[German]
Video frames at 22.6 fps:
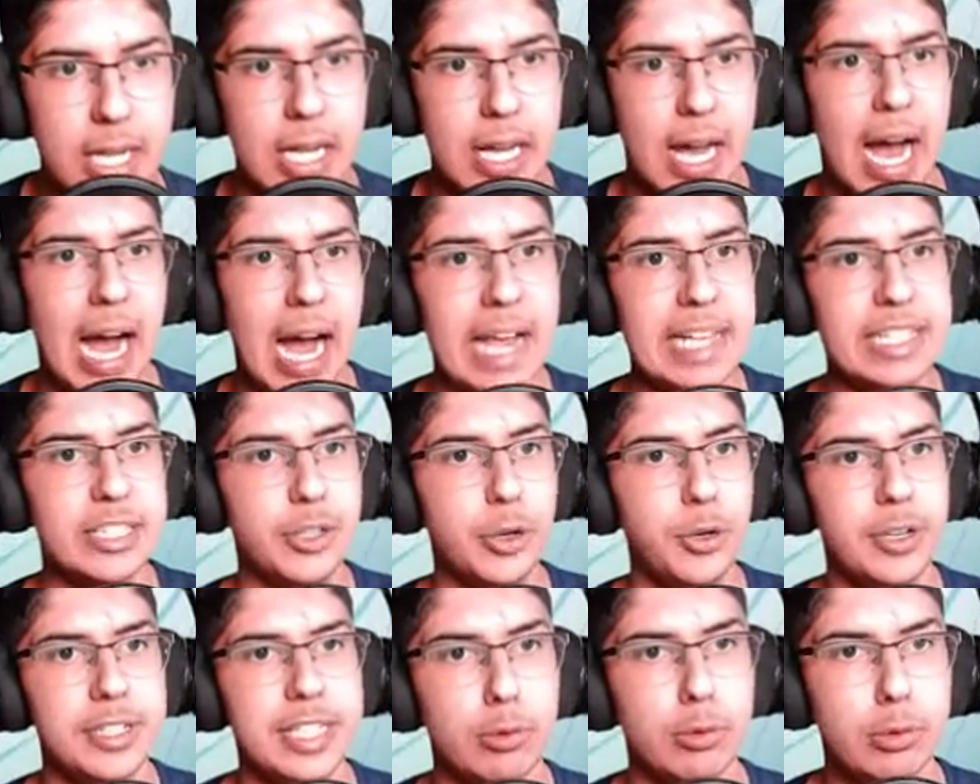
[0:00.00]
Eis
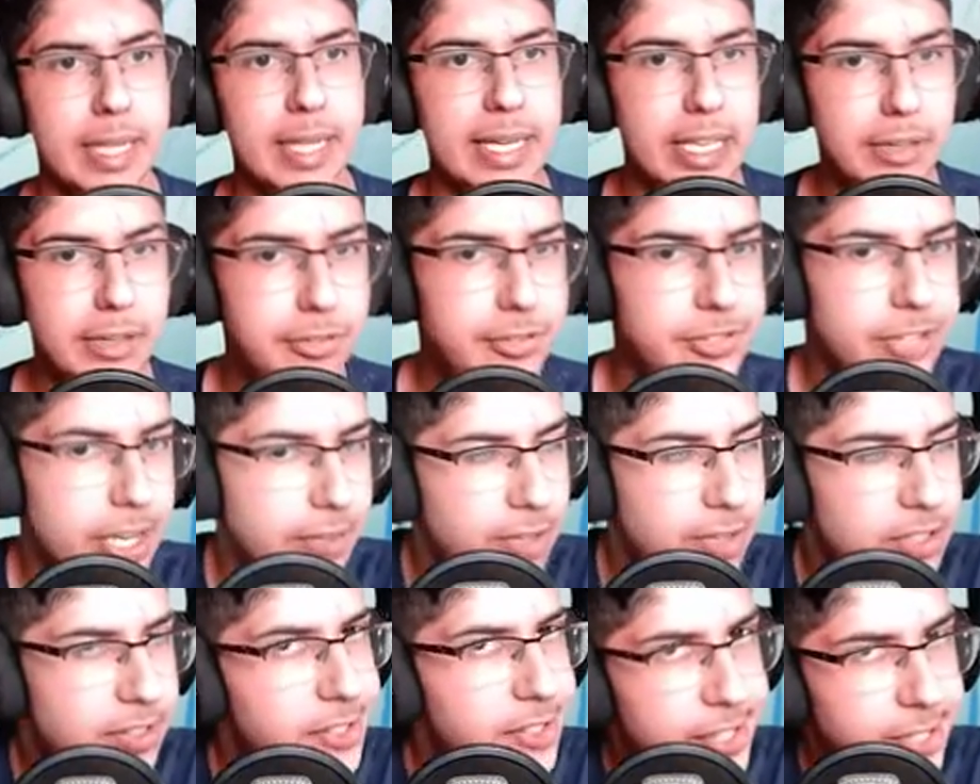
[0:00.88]
könnte sehr gut gegen Gift sein,
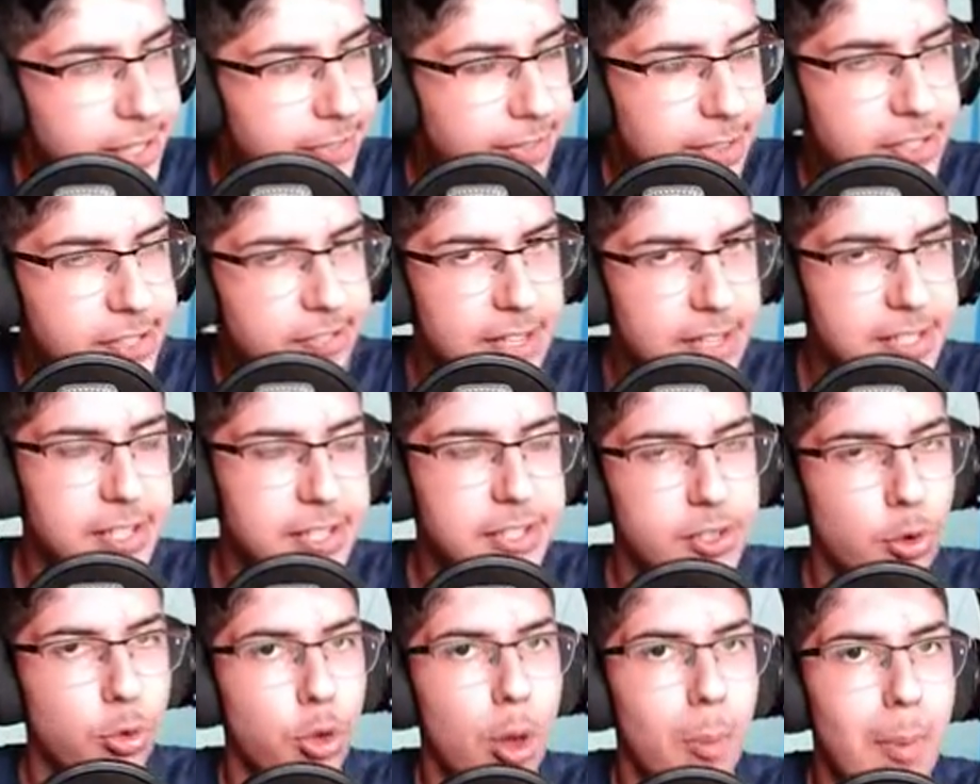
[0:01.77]
was weiß ich was. Wasser
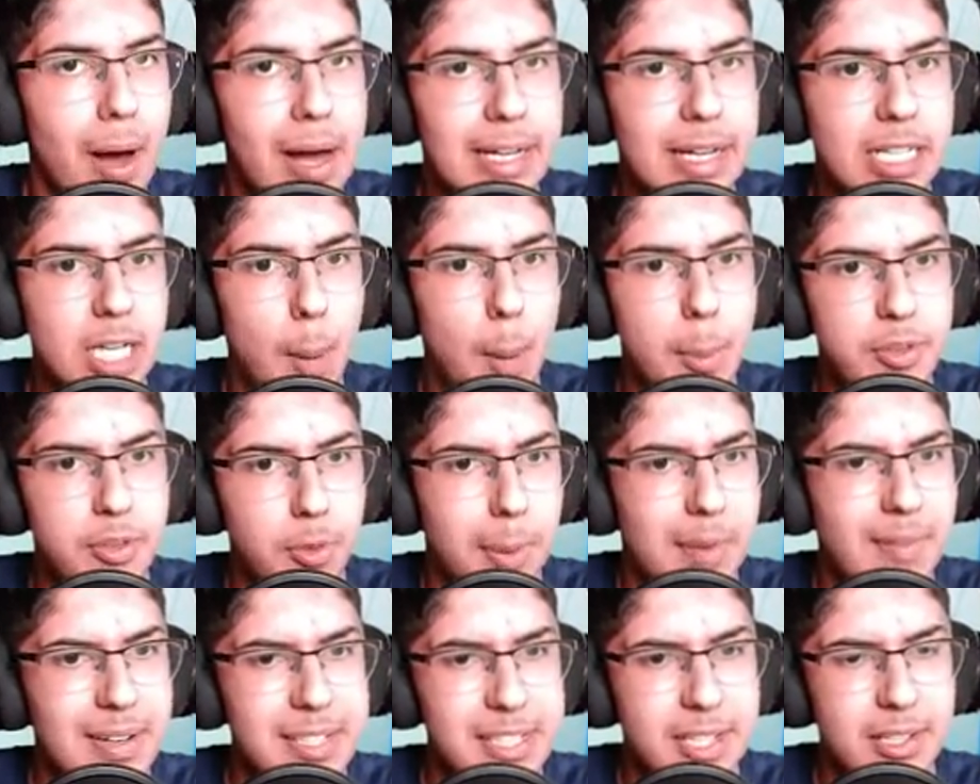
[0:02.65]
ist auch normal, glaube ich.
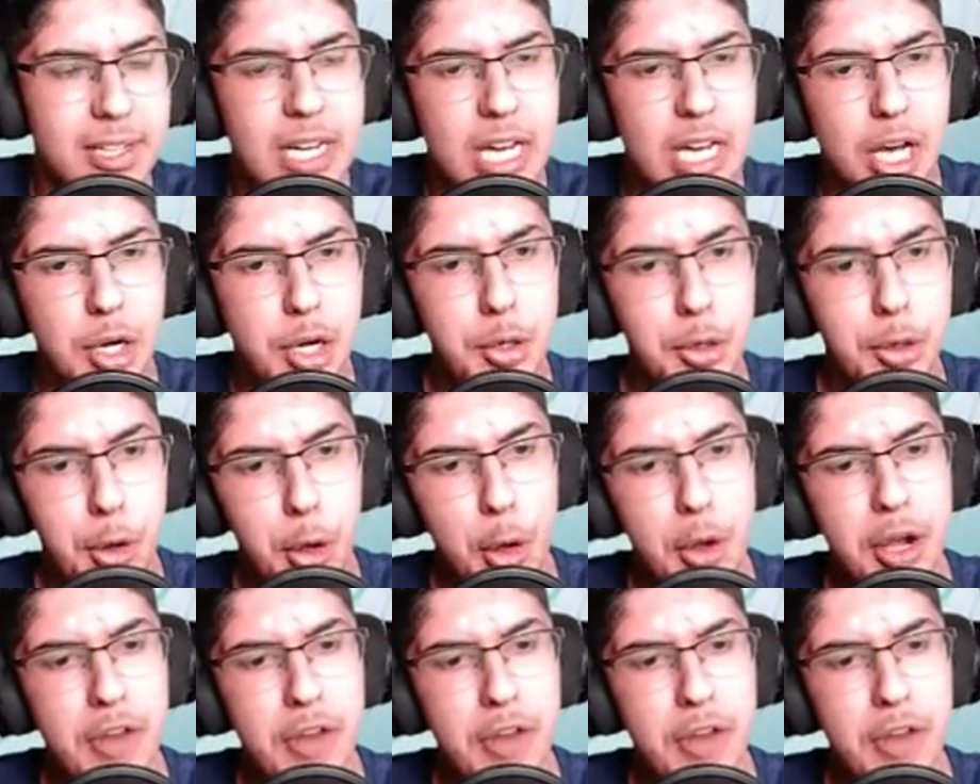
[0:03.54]
Wobei Wasser könnte